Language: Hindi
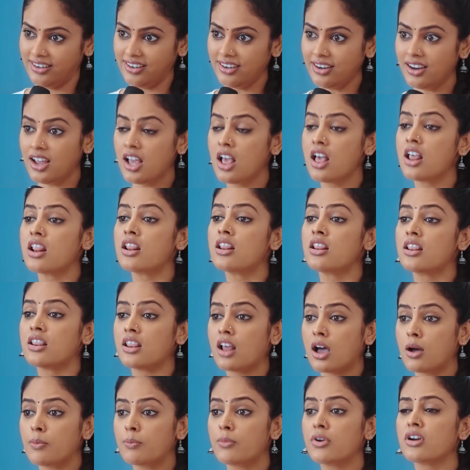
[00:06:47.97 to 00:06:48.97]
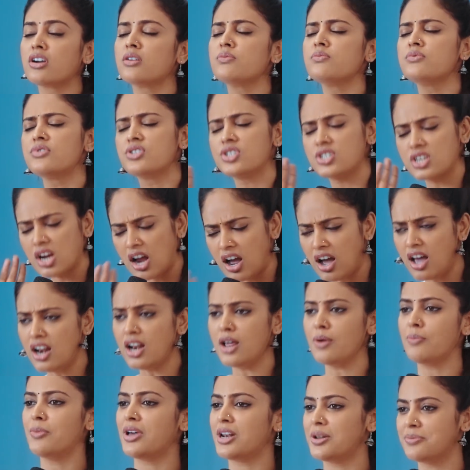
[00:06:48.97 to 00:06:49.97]
भी कई ज्यादा
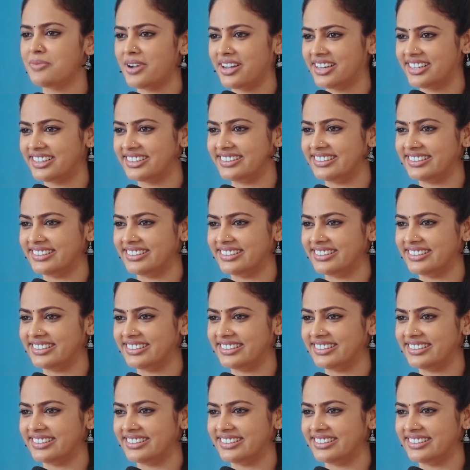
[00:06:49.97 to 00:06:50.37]
ताकतवर होता